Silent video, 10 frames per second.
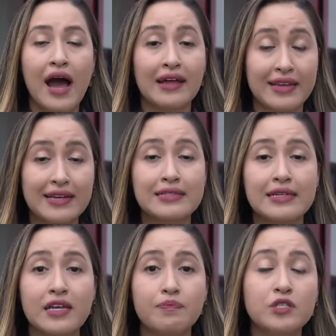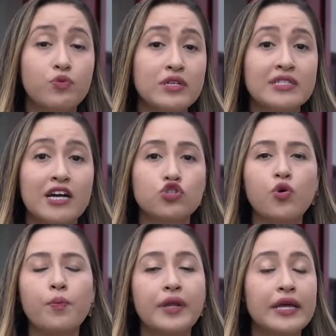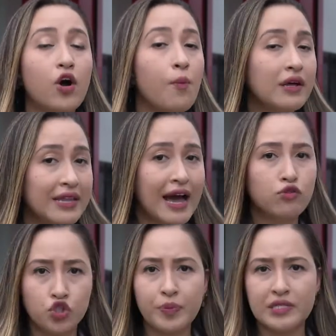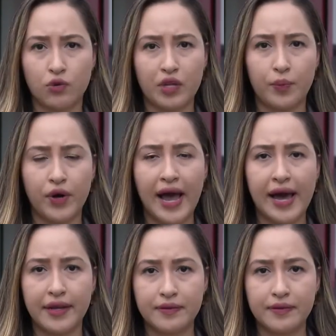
até que as equipes policiais cumpriram o mandado de prisão temporária.